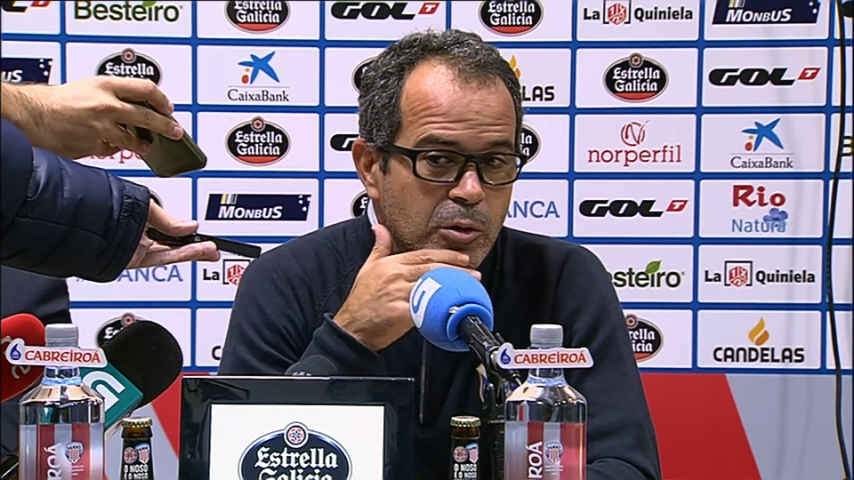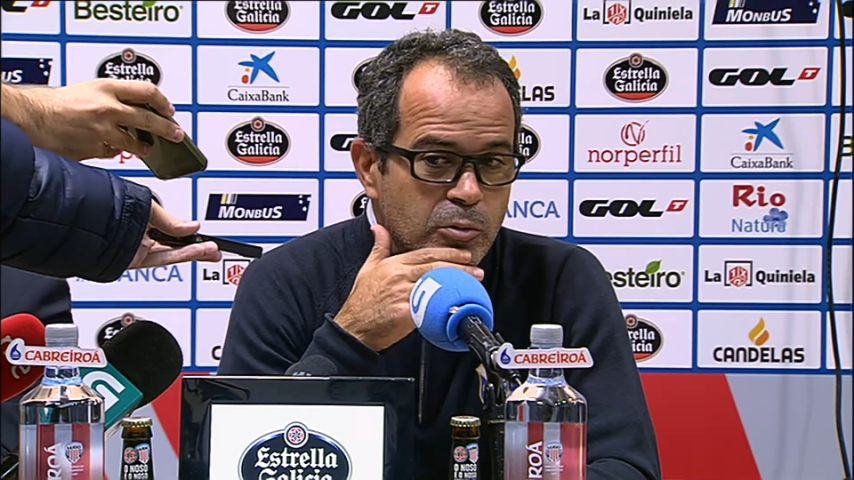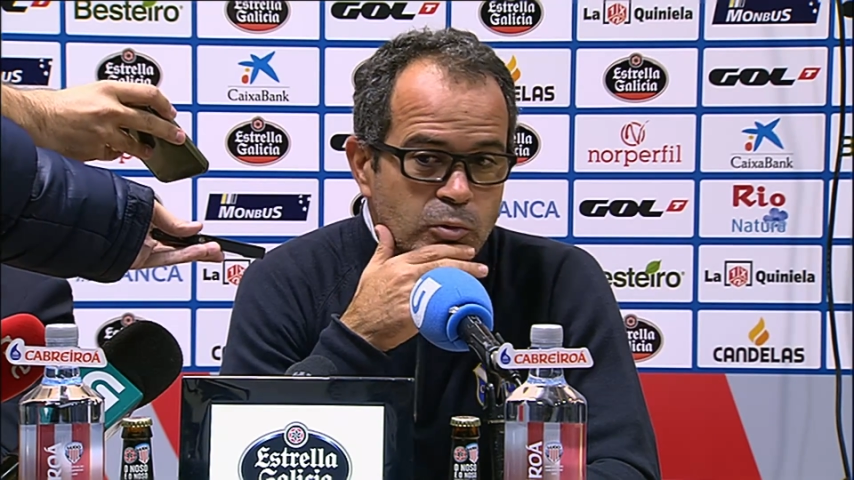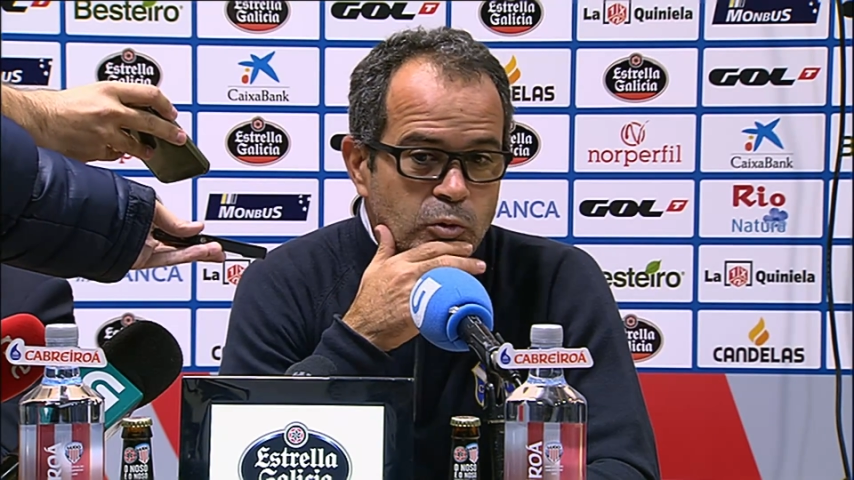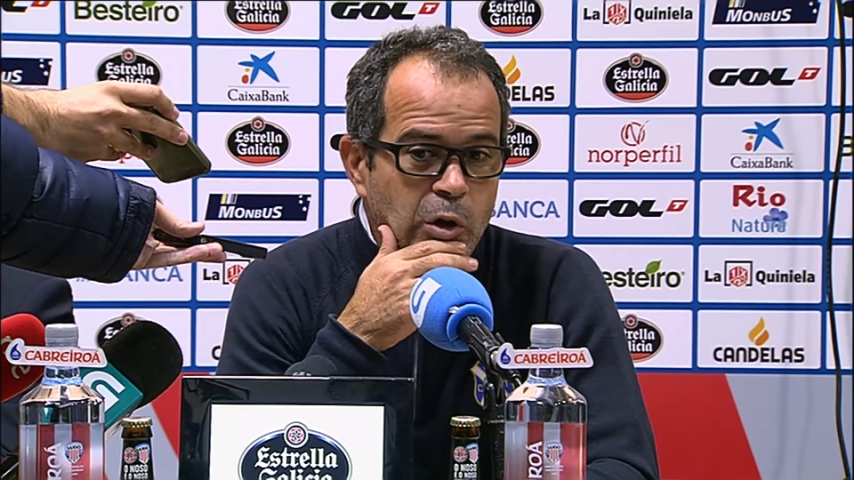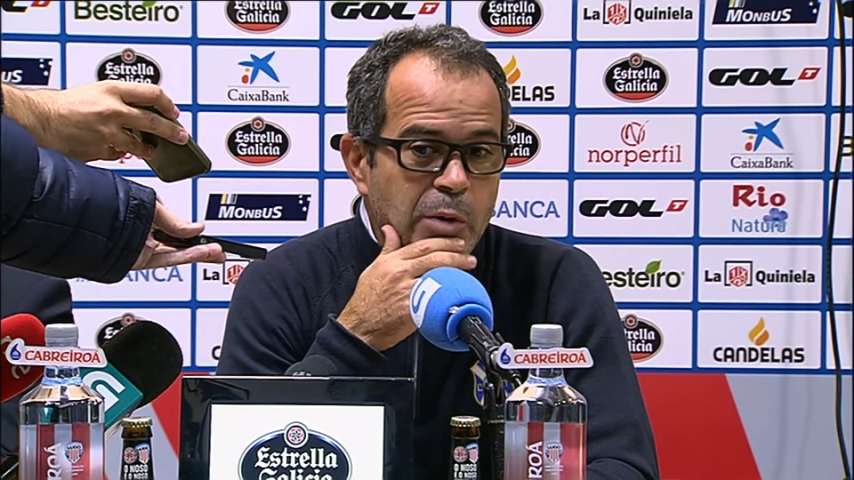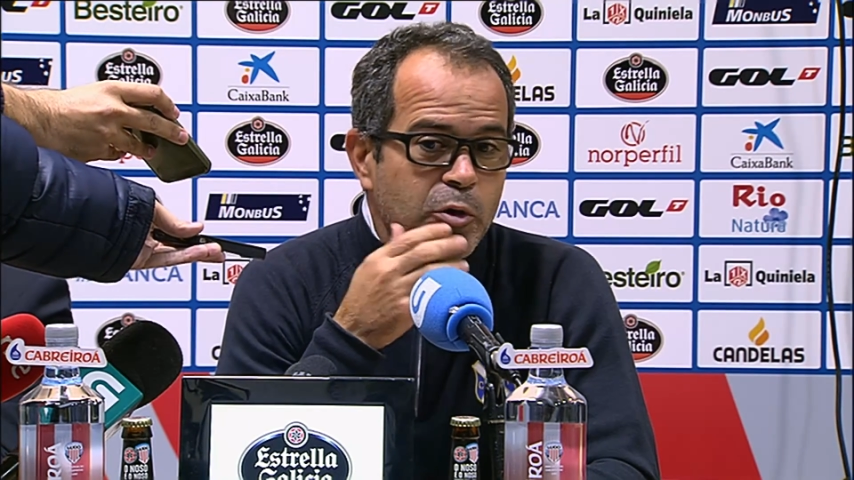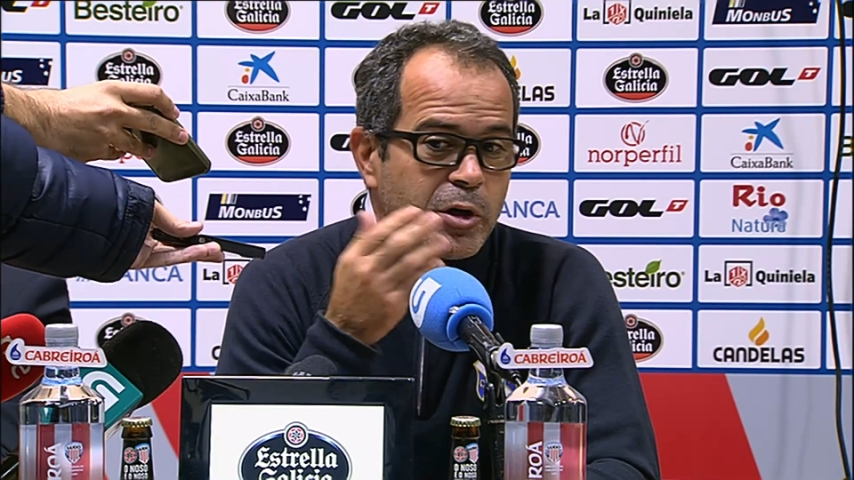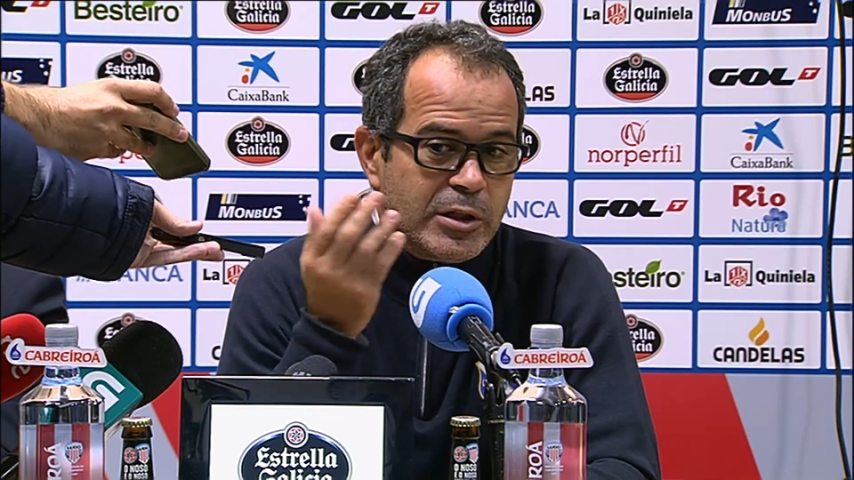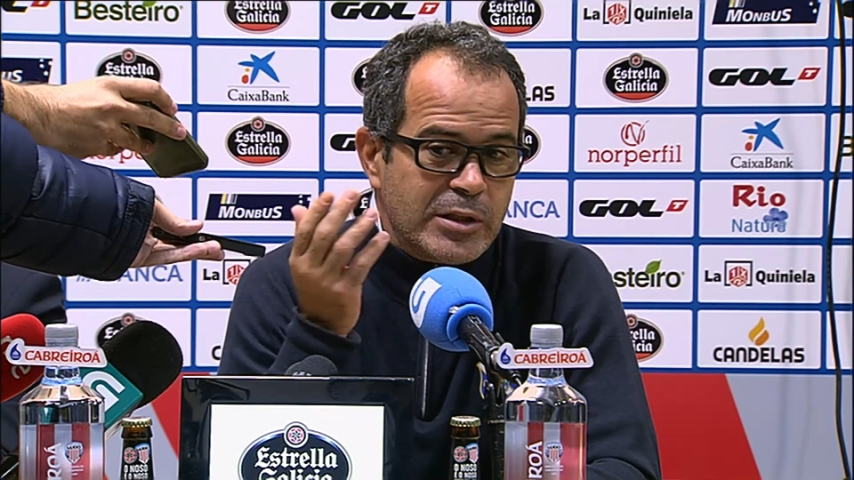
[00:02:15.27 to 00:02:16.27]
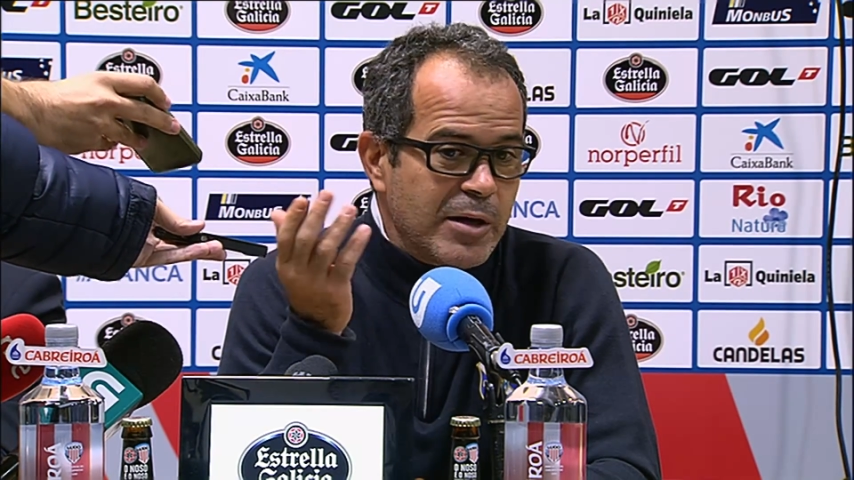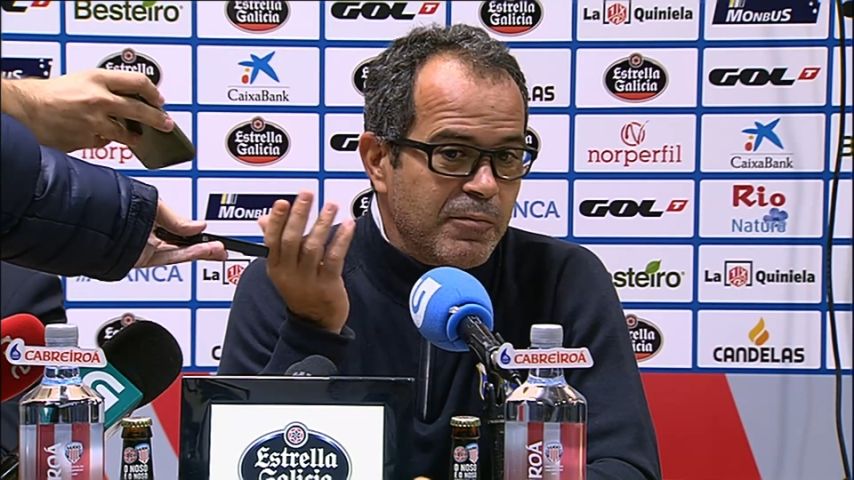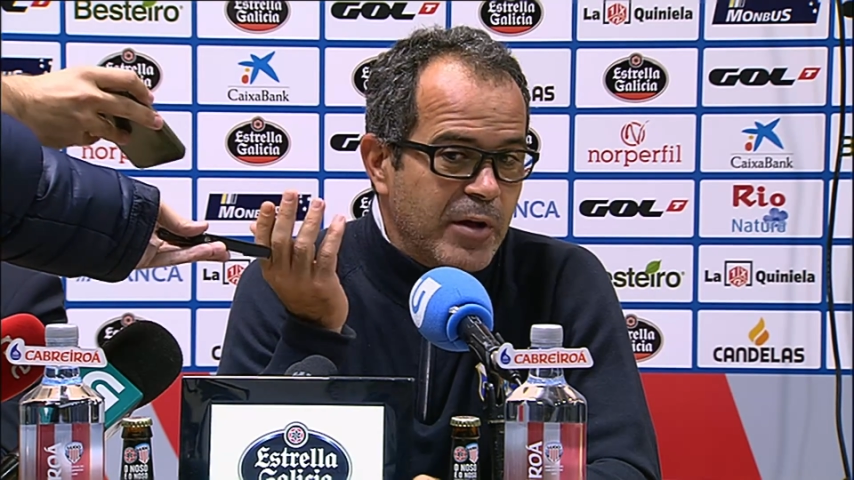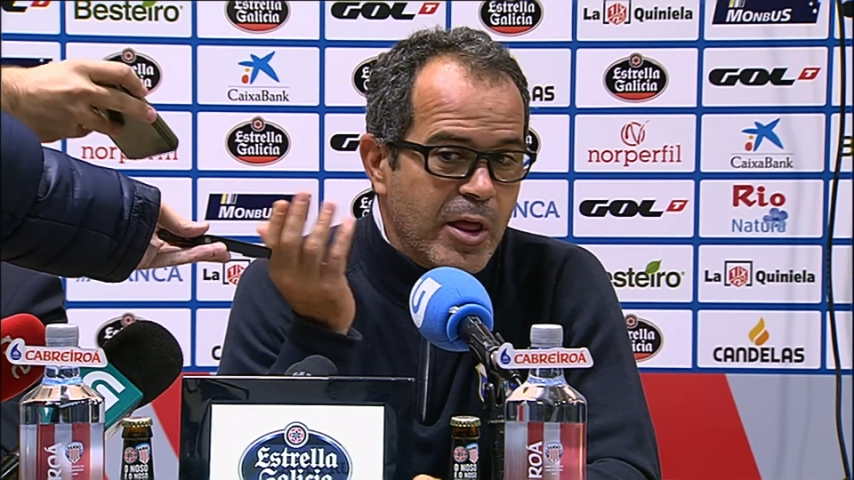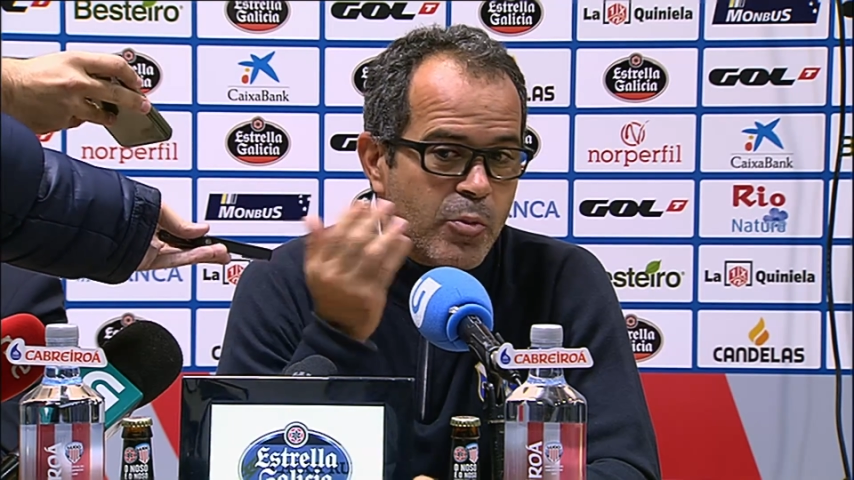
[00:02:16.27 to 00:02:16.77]
no hay por qué estar
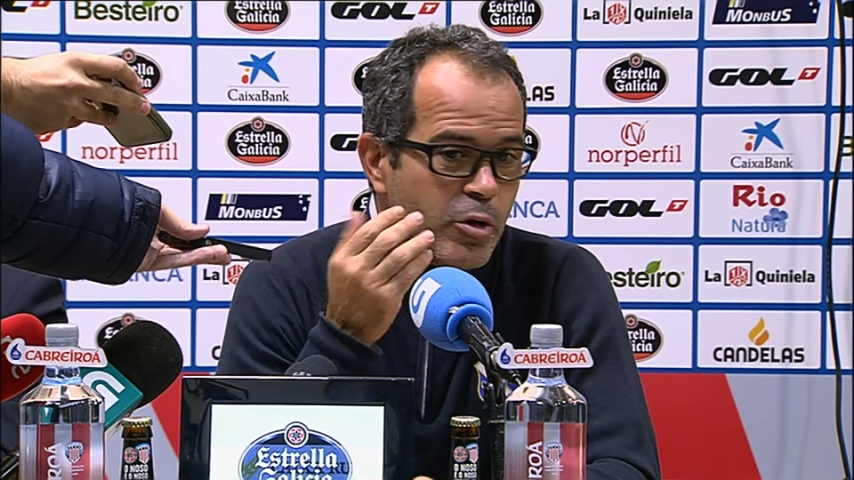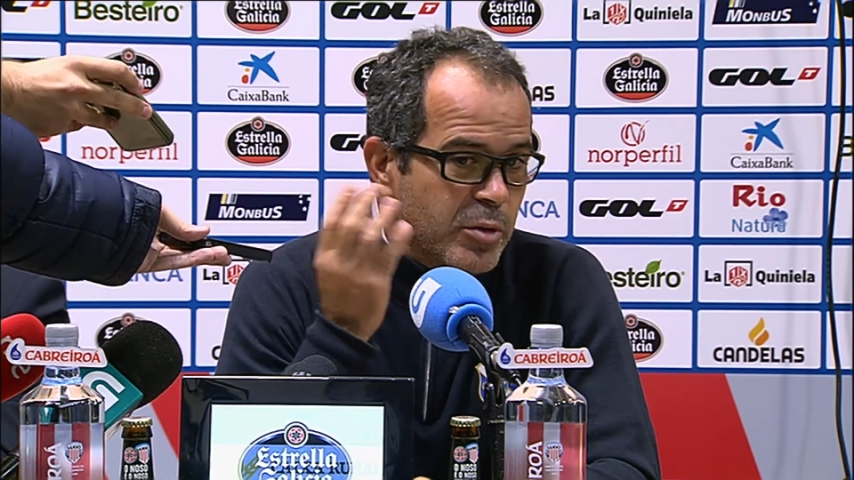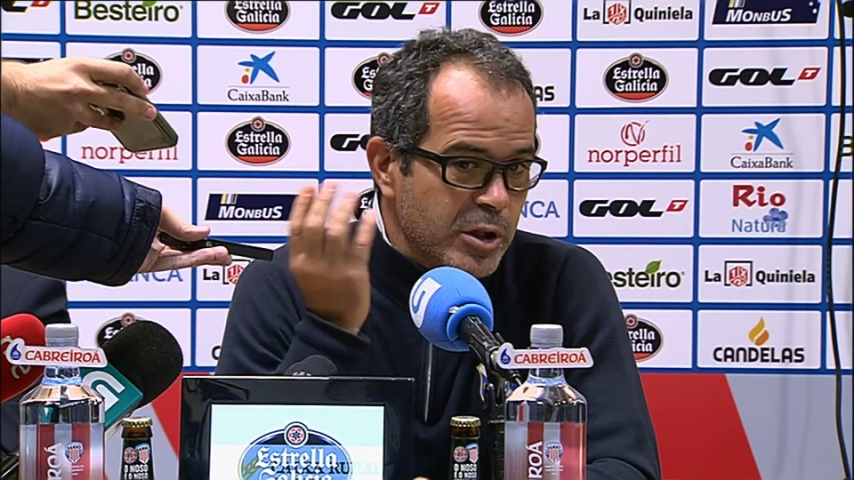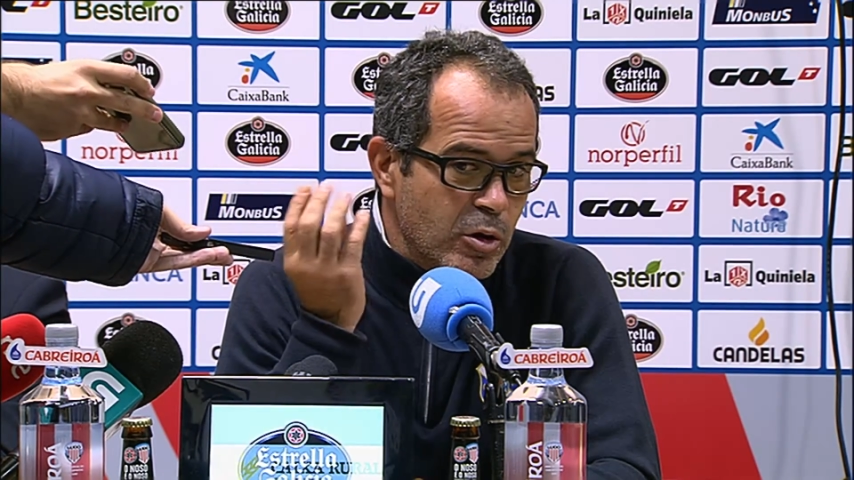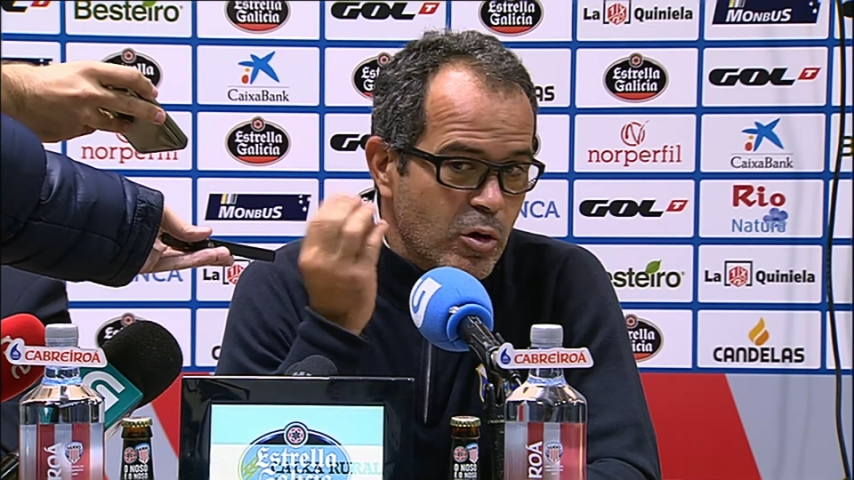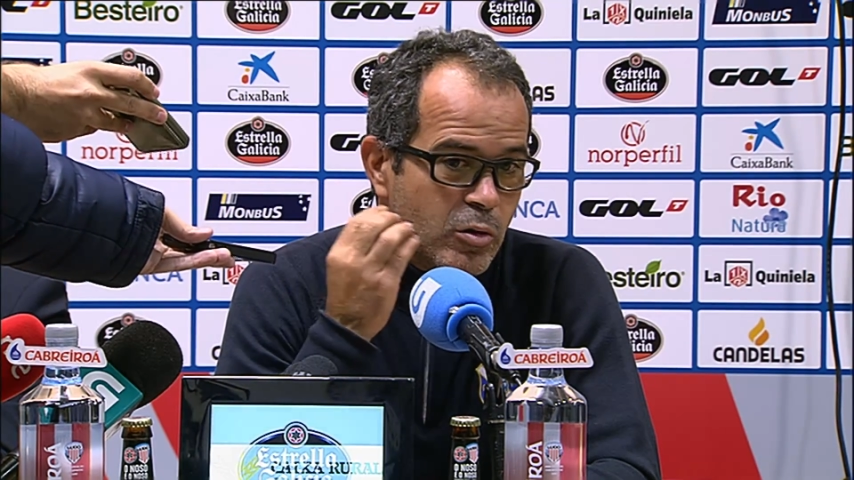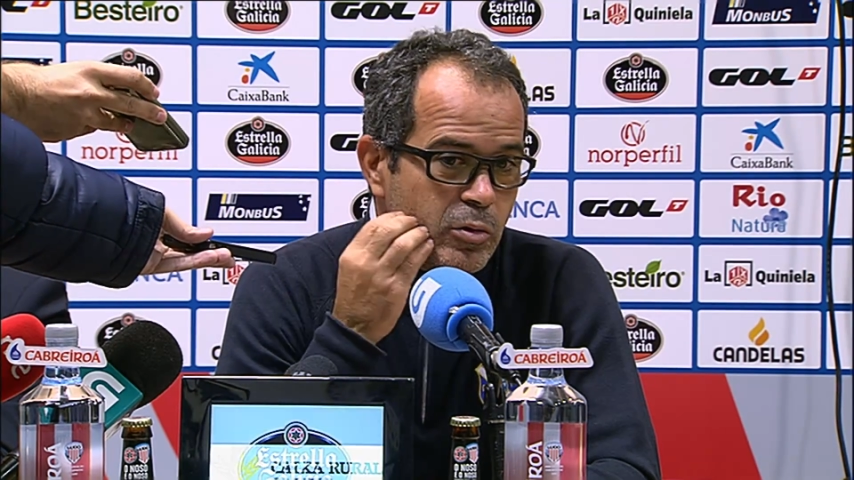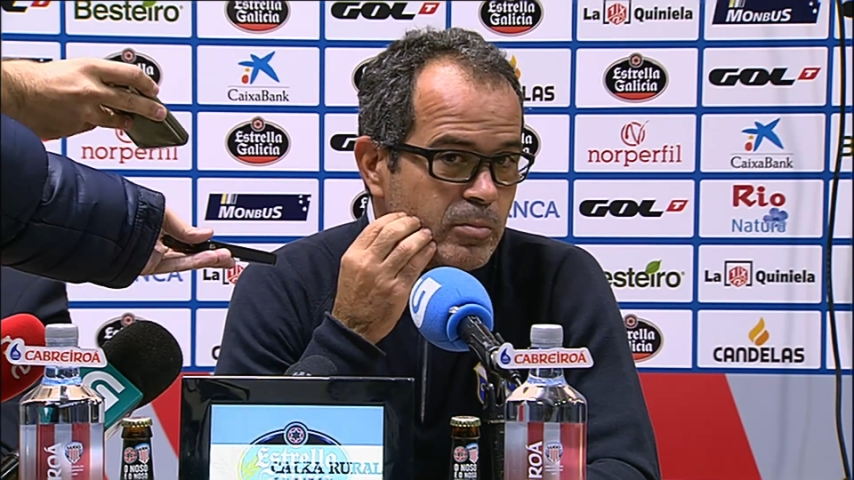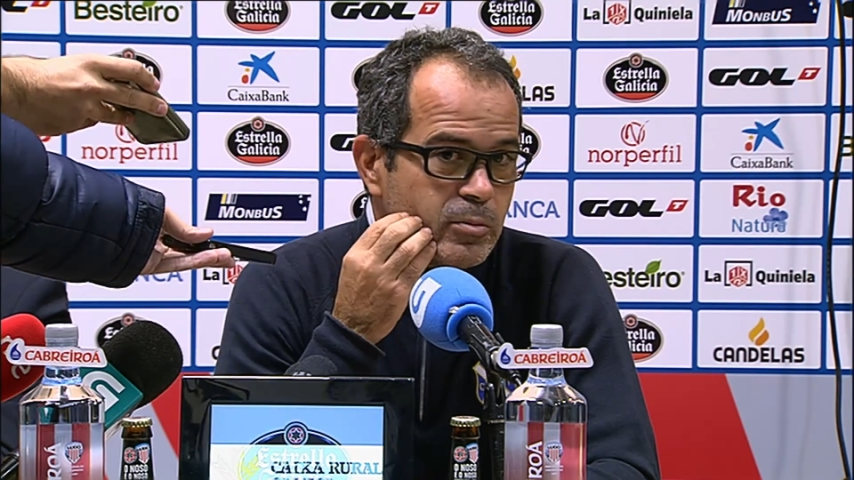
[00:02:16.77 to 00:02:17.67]
enfadado por no meter gol.